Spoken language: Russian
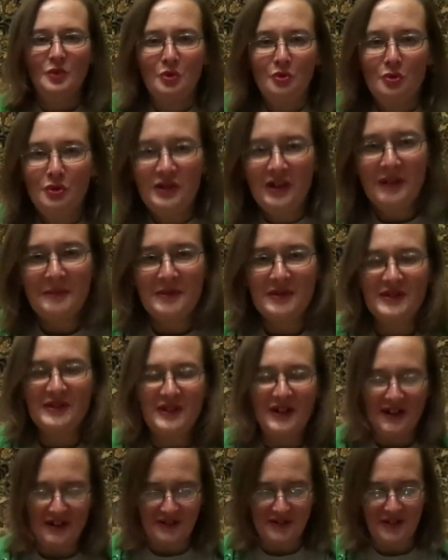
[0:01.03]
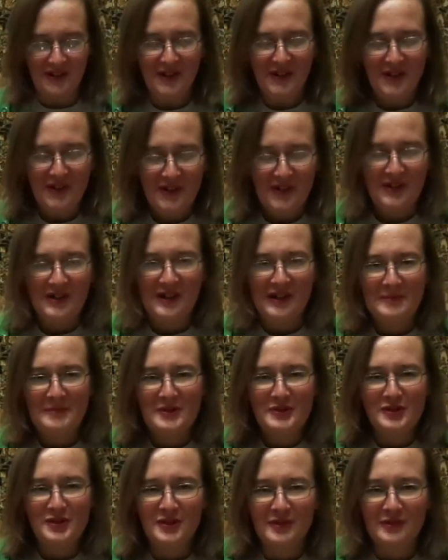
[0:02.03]
Всем здрасте.
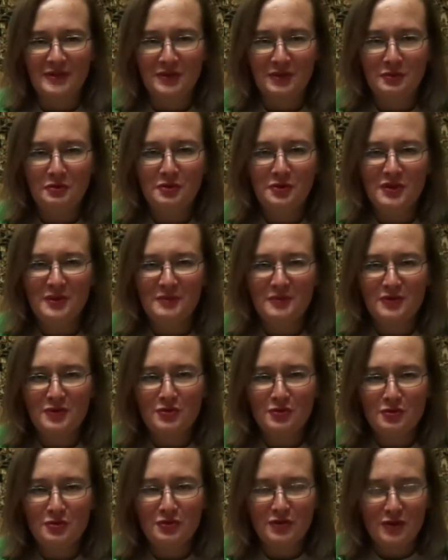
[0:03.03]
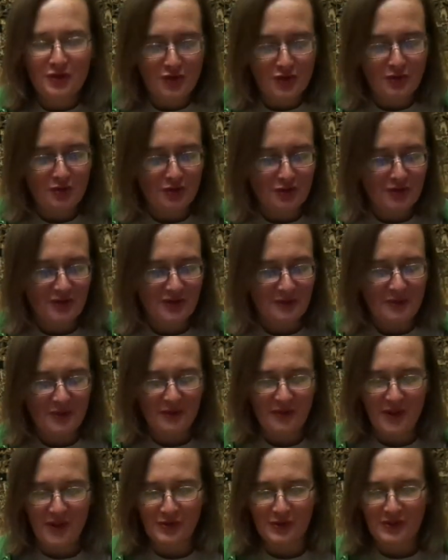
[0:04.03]
Обещанного три года ждут, на четвертый
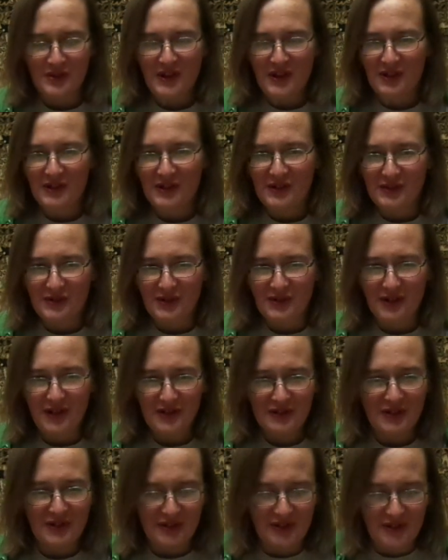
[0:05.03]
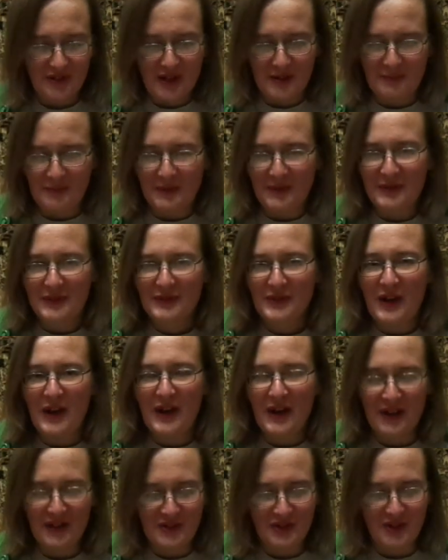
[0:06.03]
забывают. Я, оказывается, когда-то там на
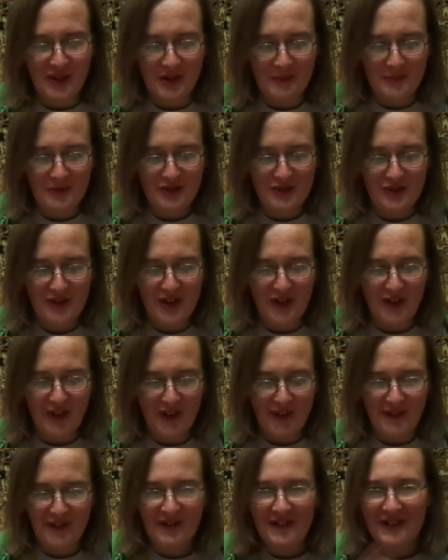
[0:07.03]
Аске обещала